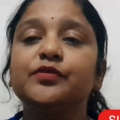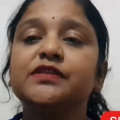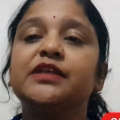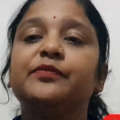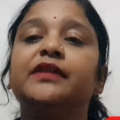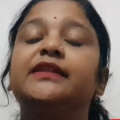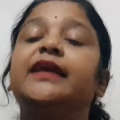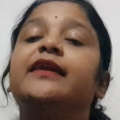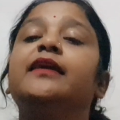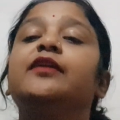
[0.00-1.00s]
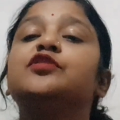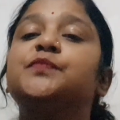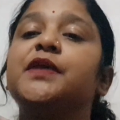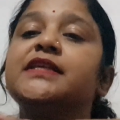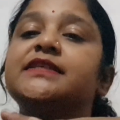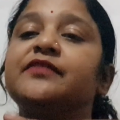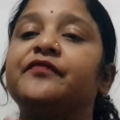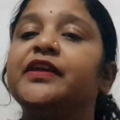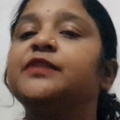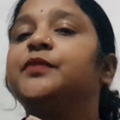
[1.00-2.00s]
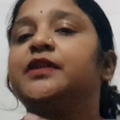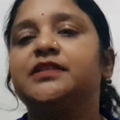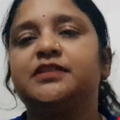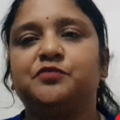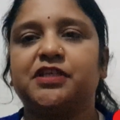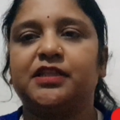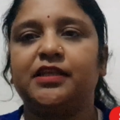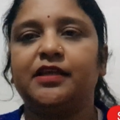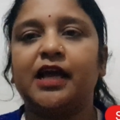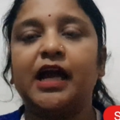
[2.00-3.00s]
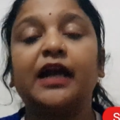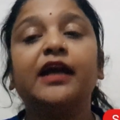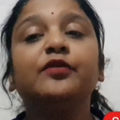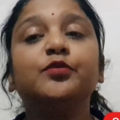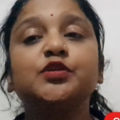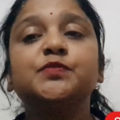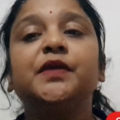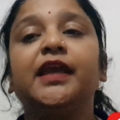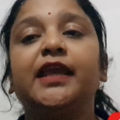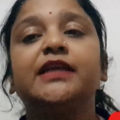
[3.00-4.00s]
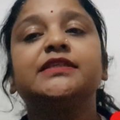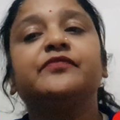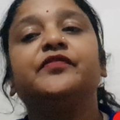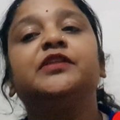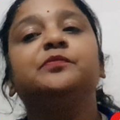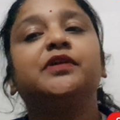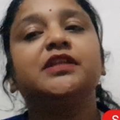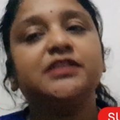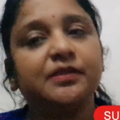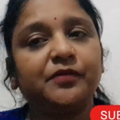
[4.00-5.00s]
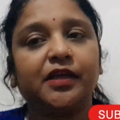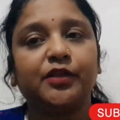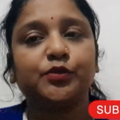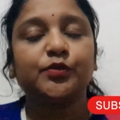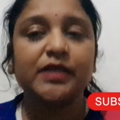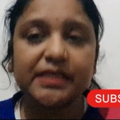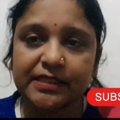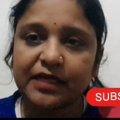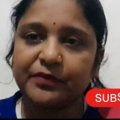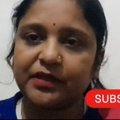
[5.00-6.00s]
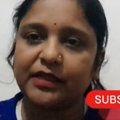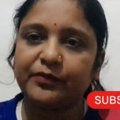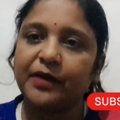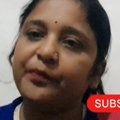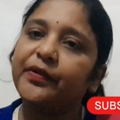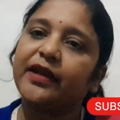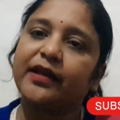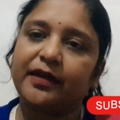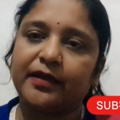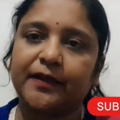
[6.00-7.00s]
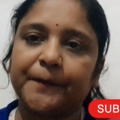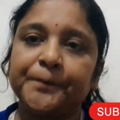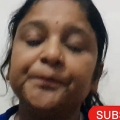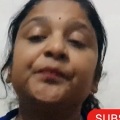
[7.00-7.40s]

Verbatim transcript: उसके बाद देखेंगे उस पर एक सफ़ेद परत जम जाती है अगर उस पर एक सफ़ेद परत जम गई तो इसका मतलब आप प्रेग्नेंट हैं